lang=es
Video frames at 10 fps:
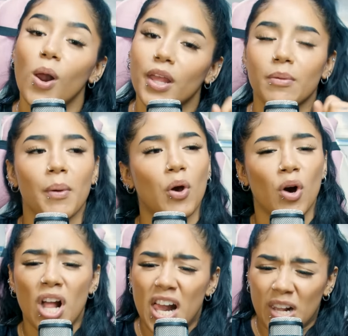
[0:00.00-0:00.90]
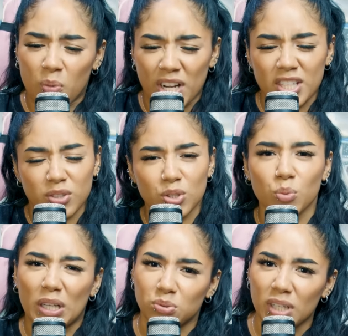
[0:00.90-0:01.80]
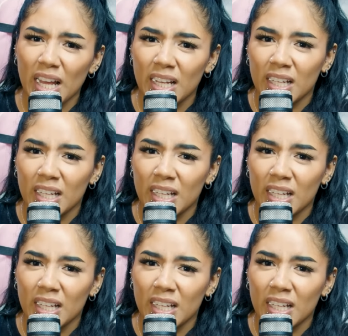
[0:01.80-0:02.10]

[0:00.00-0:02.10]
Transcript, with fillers: Y mi mamá dijo, ¿40 soles tu basura?